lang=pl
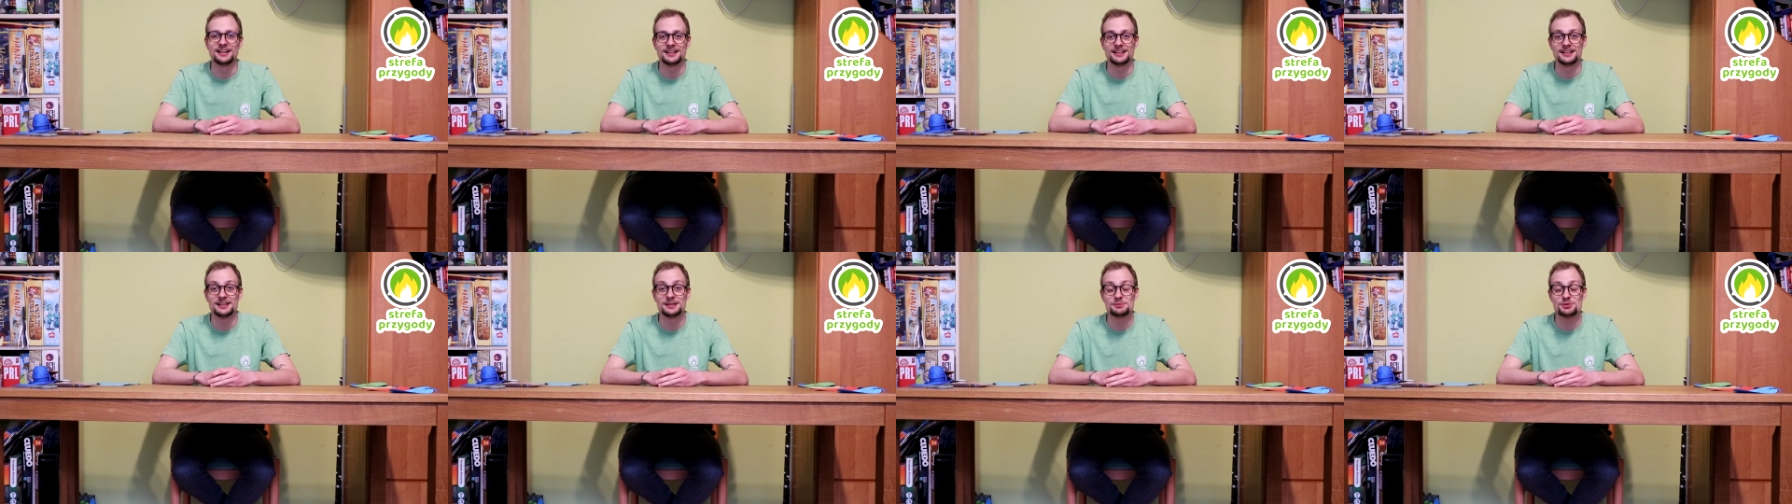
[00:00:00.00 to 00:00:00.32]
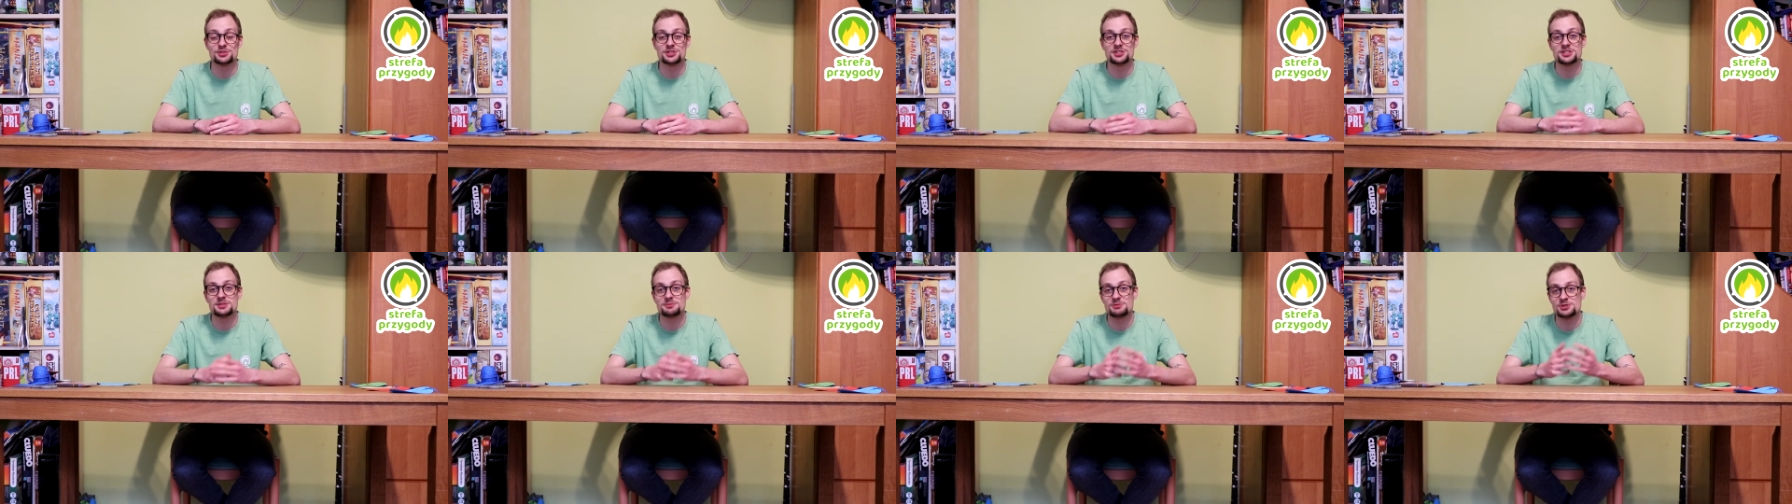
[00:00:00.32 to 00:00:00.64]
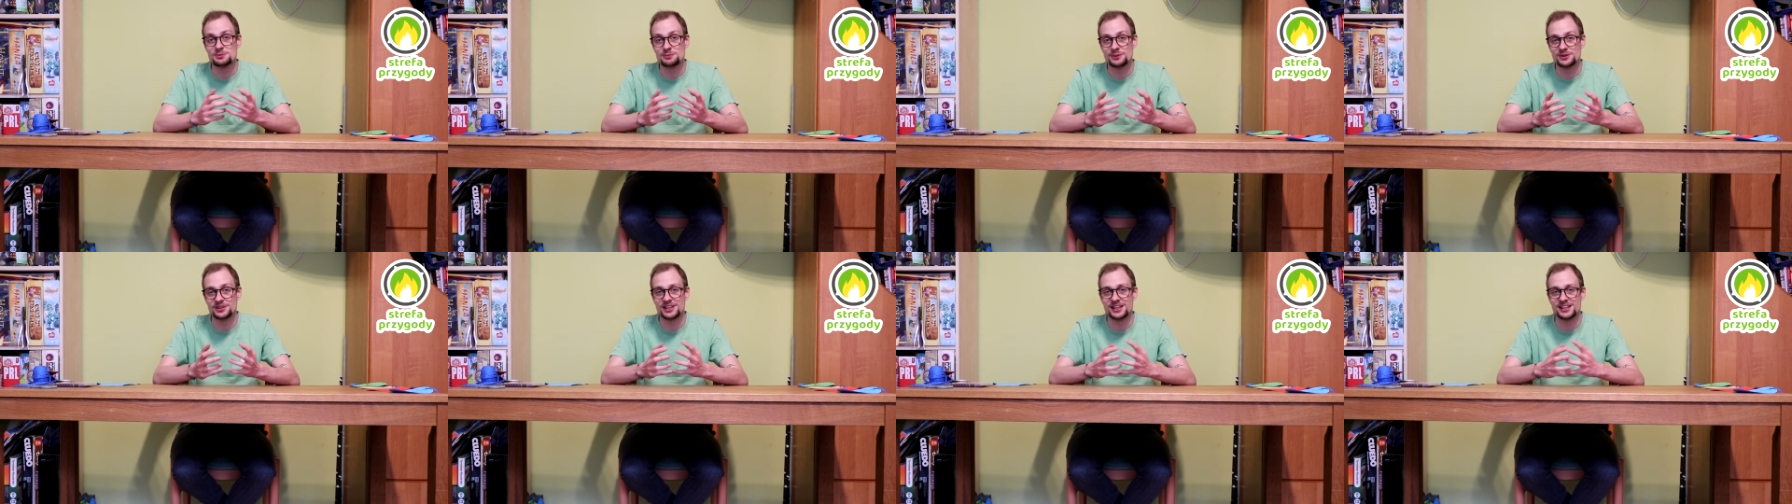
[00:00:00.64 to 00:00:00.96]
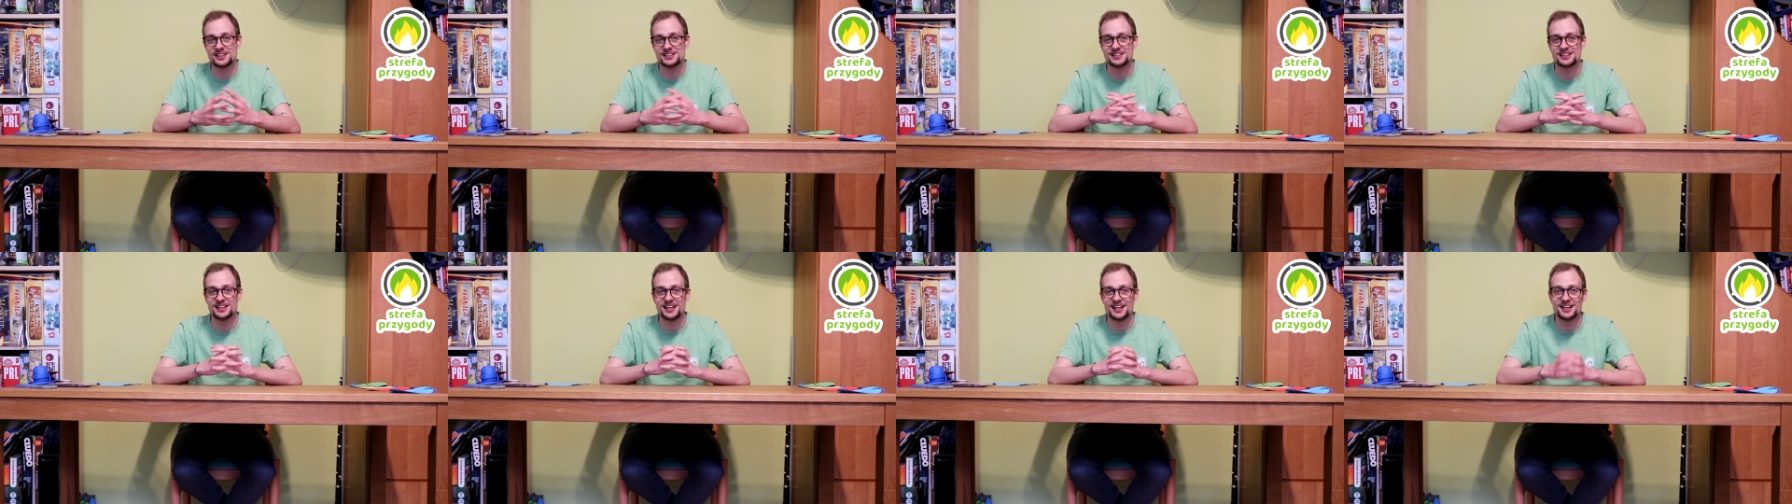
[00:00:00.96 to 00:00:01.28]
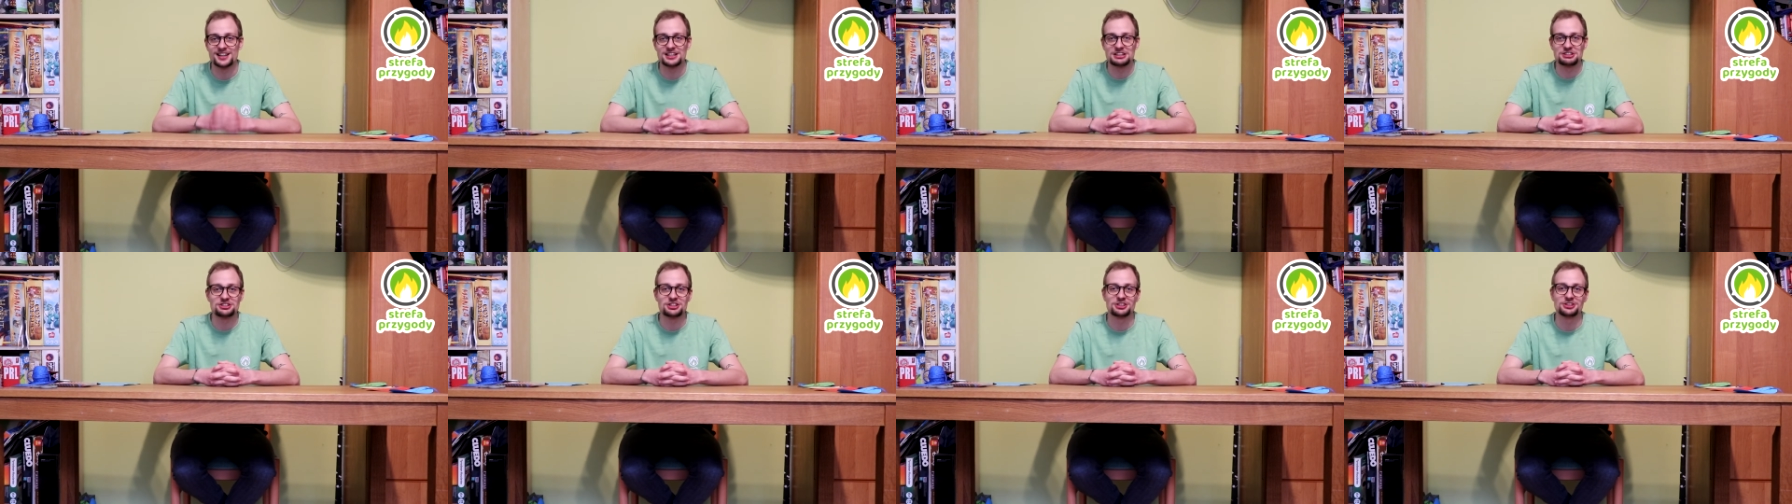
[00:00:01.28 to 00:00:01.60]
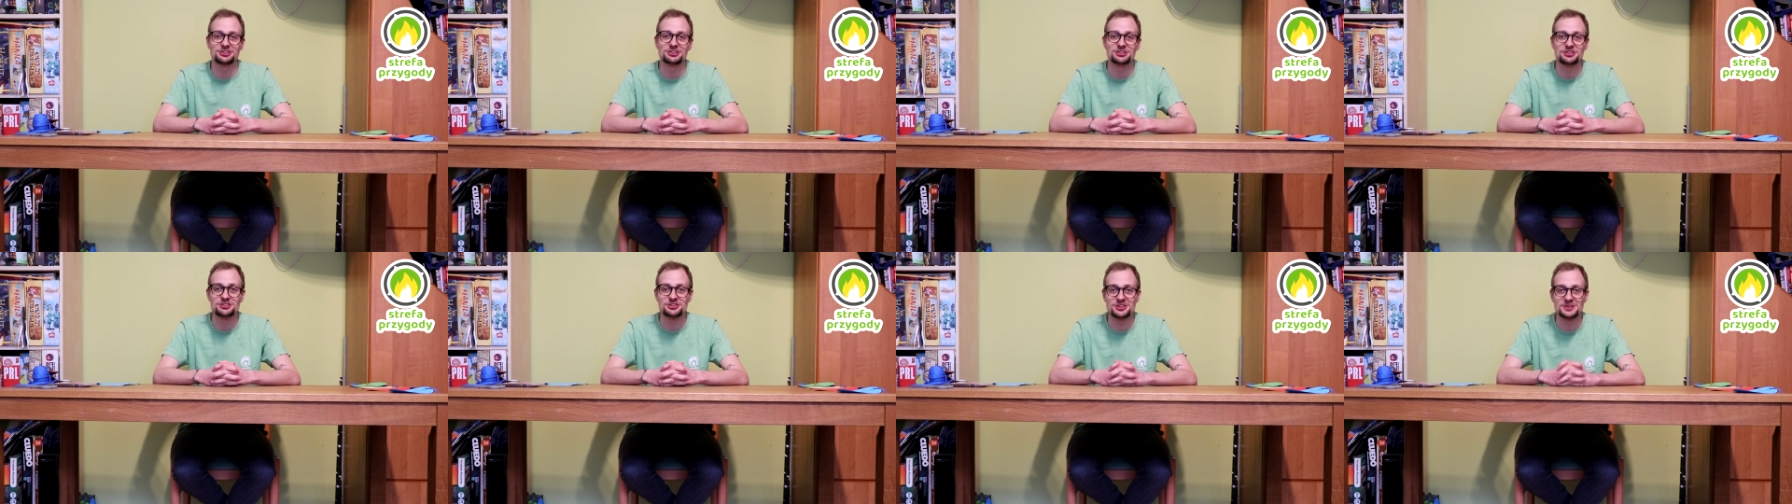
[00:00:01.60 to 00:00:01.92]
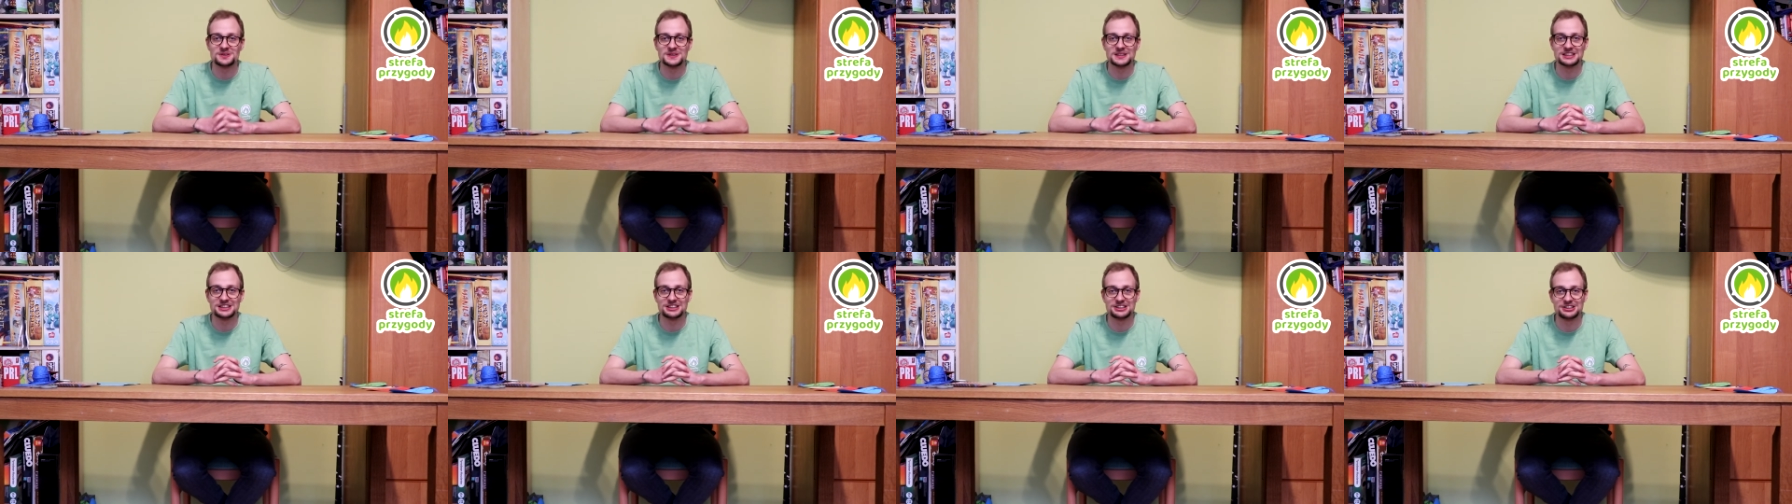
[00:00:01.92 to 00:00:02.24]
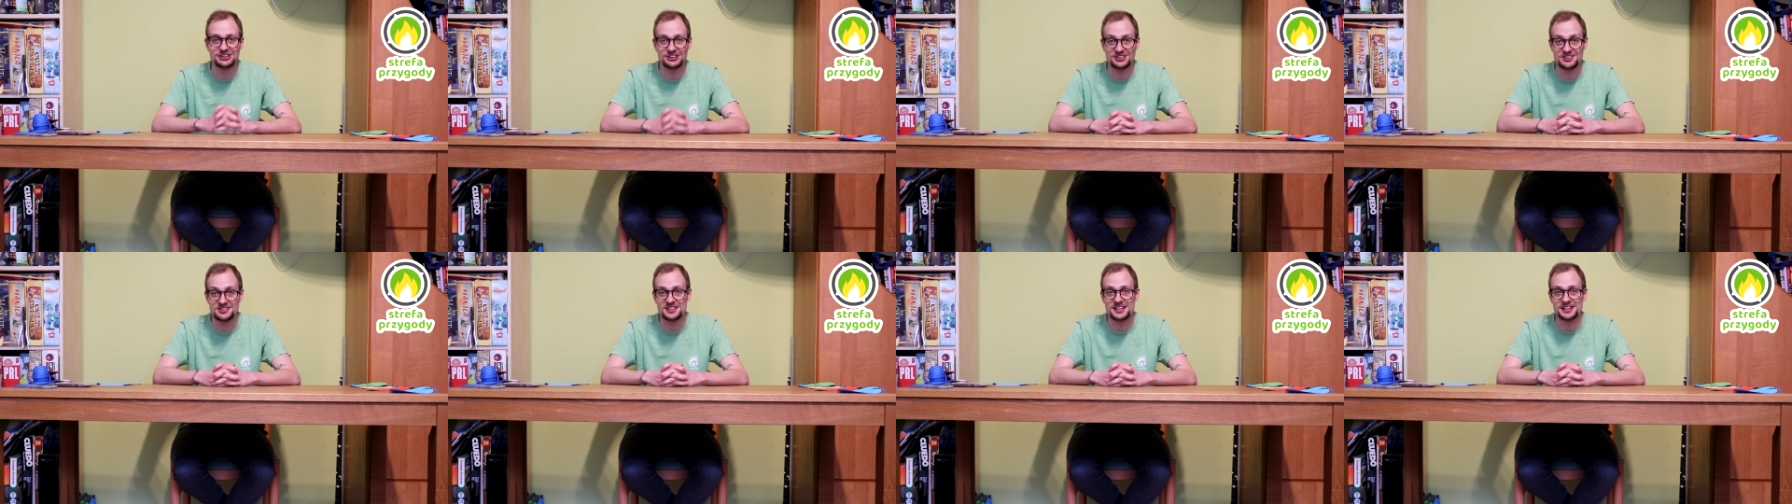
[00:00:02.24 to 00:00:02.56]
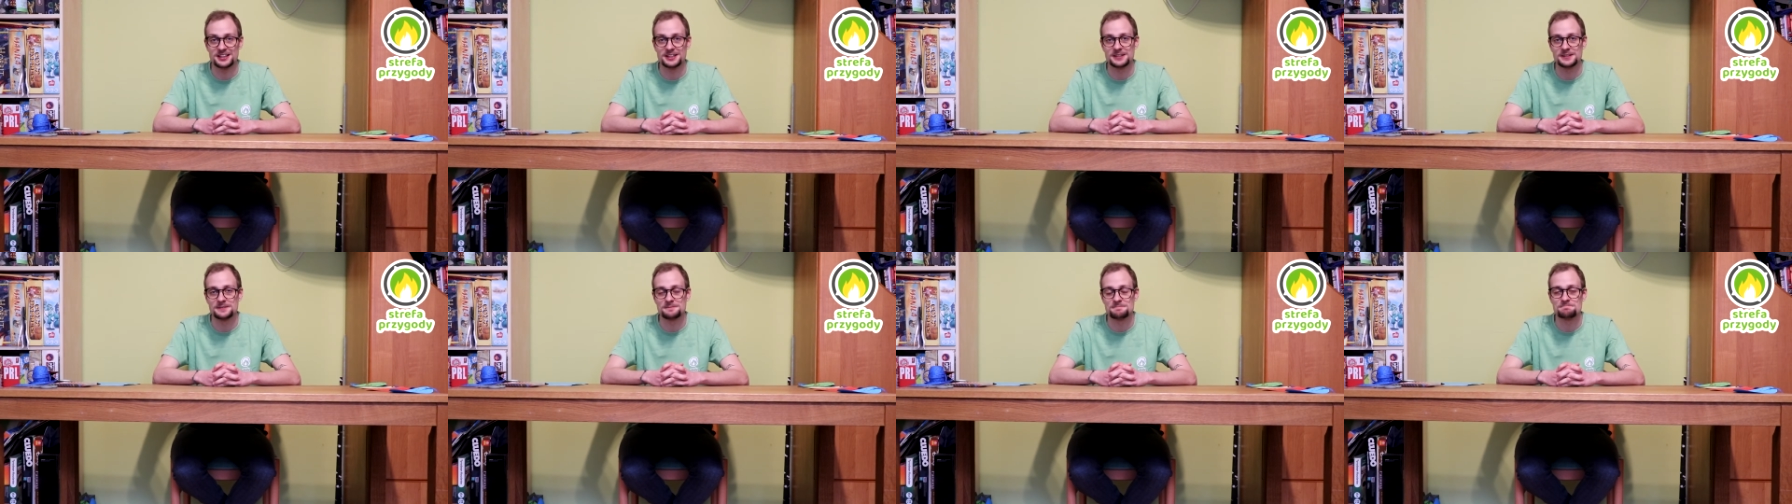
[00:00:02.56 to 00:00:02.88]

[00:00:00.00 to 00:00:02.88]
E, możecie mnie spotkać na zielonych szkołach i koloniach.